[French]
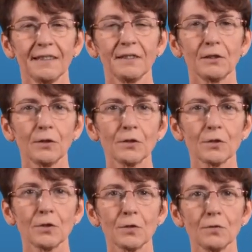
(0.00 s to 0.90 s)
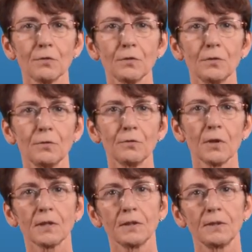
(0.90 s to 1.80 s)
Et que lorsque je suis venue
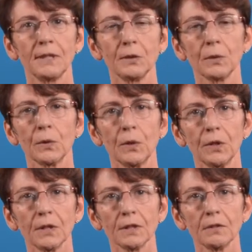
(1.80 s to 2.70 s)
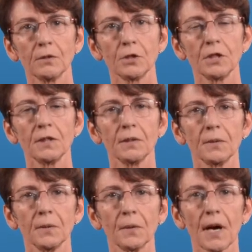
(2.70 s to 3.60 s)
voir euh, les neurologues, j'ai
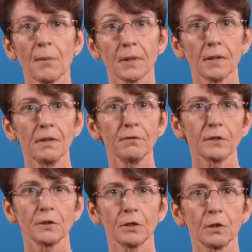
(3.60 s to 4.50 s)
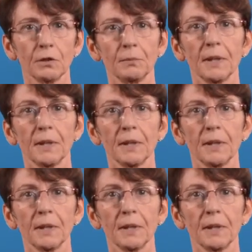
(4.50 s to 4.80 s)
euh, appris, enfin j'ai euh,